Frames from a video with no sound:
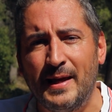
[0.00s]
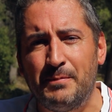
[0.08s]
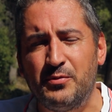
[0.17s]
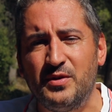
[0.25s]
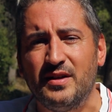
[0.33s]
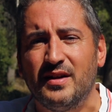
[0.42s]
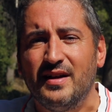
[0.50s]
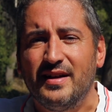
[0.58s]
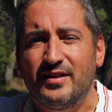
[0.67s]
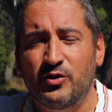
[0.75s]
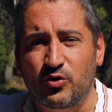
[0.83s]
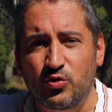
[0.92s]
et puis,
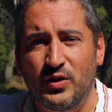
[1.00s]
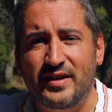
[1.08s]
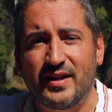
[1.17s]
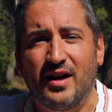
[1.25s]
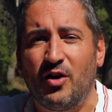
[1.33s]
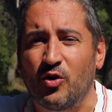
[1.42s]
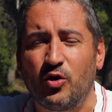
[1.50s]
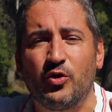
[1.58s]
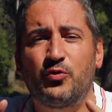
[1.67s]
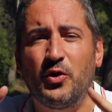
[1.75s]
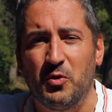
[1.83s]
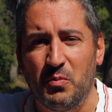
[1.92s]
dans tous les cas, encore
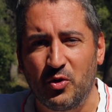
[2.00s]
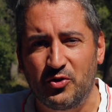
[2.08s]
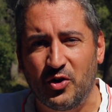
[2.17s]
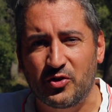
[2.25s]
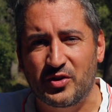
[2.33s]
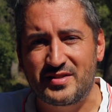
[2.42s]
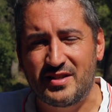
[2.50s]
une fois, le mot d'ordre,